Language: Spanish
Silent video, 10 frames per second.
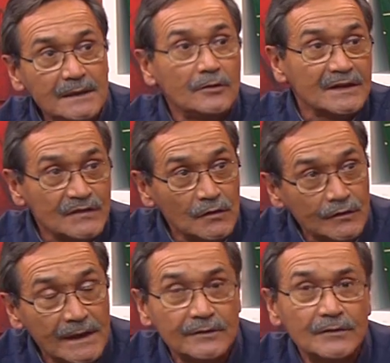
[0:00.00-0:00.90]
y lo que son los
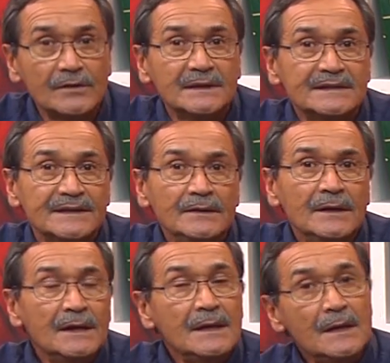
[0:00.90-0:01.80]
trastornos del deseo.
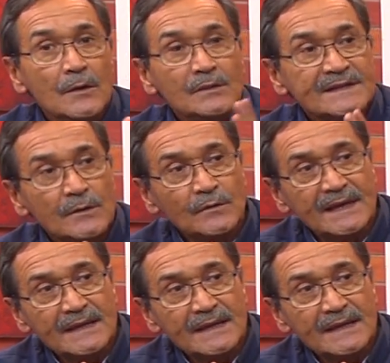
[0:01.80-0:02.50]
Una segunda